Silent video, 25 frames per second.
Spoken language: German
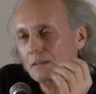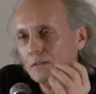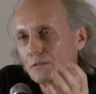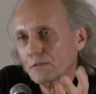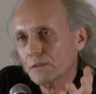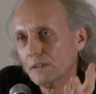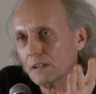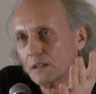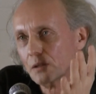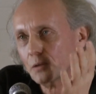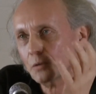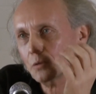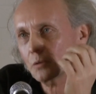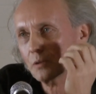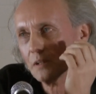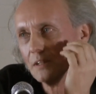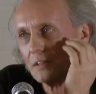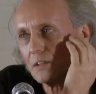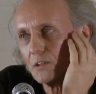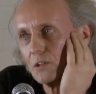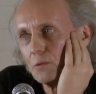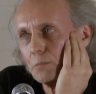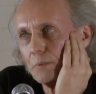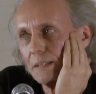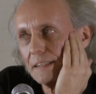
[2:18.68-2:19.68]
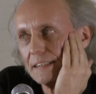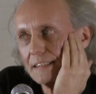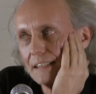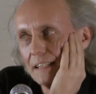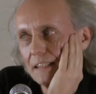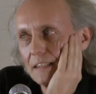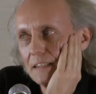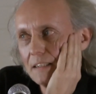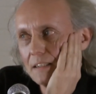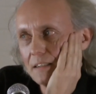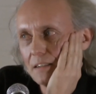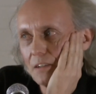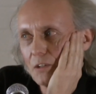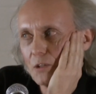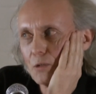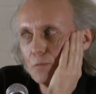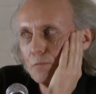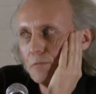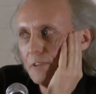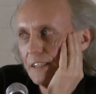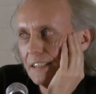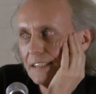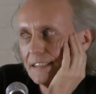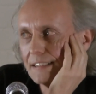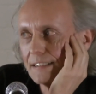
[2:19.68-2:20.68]
Frau, also eine Patientin, aus
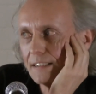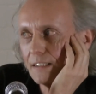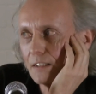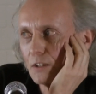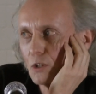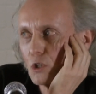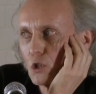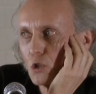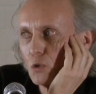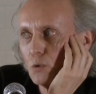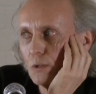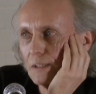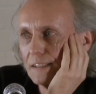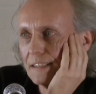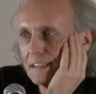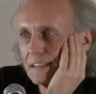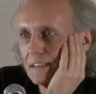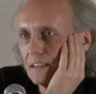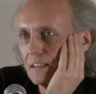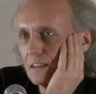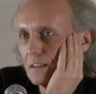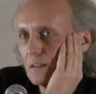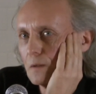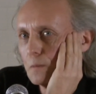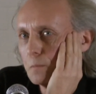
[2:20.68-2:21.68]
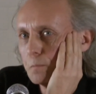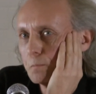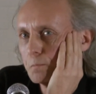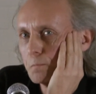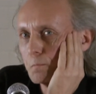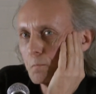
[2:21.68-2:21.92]
dem Fenster gestürzt hat.